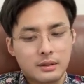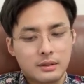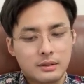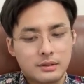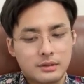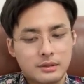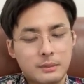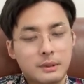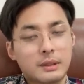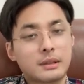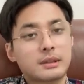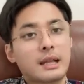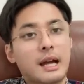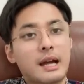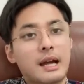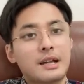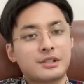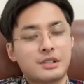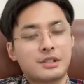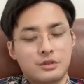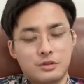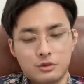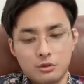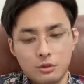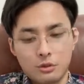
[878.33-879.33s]
这名大
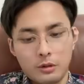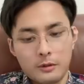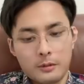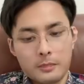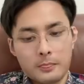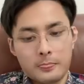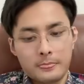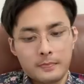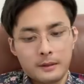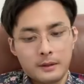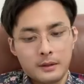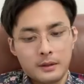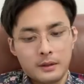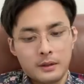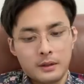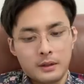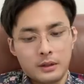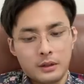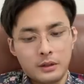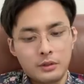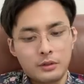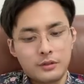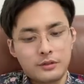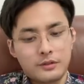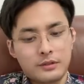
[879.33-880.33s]
臣说，
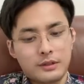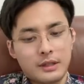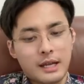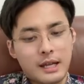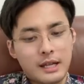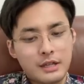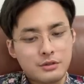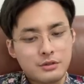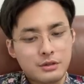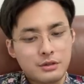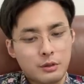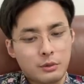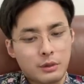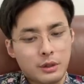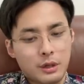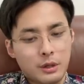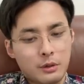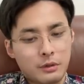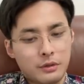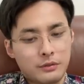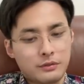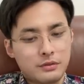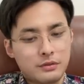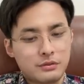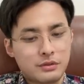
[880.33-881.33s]
俄罗斯安全委员
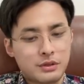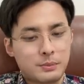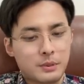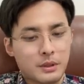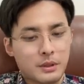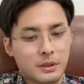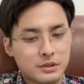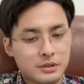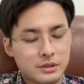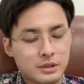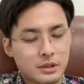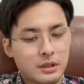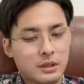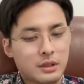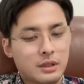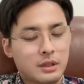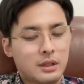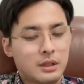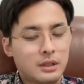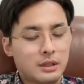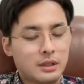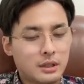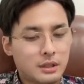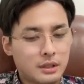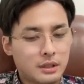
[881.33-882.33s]
会副主席表示，
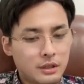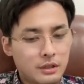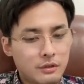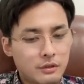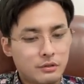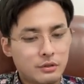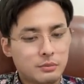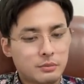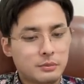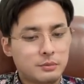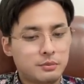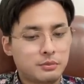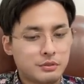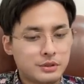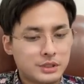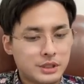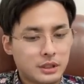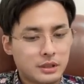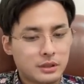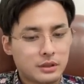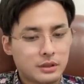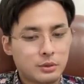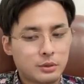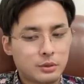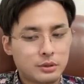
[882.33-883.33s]
任何人拘捕普
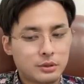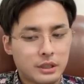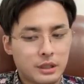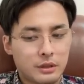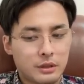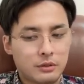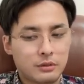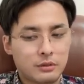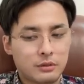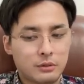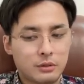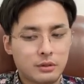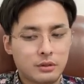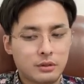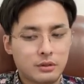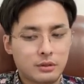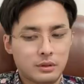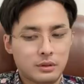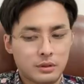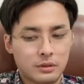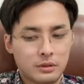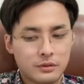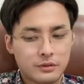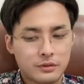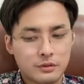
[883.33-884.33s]
京都等于同
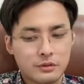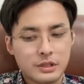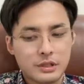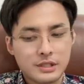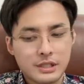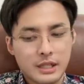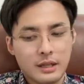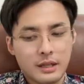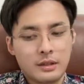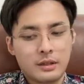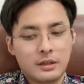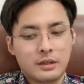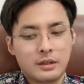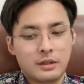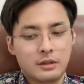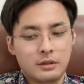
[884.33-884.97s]
俄罗斯宣战。